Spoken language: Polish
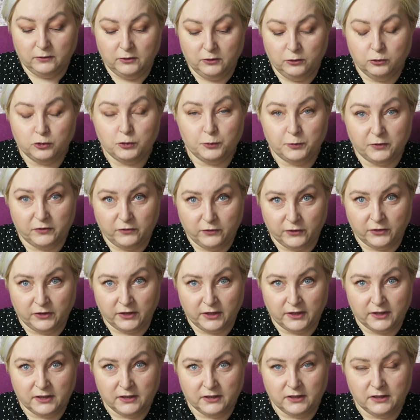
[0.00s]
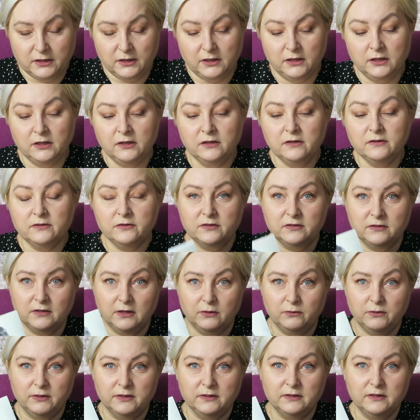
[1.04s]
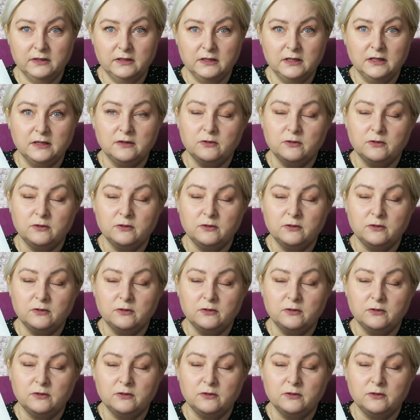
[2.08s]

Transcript: już po wojnie i zostały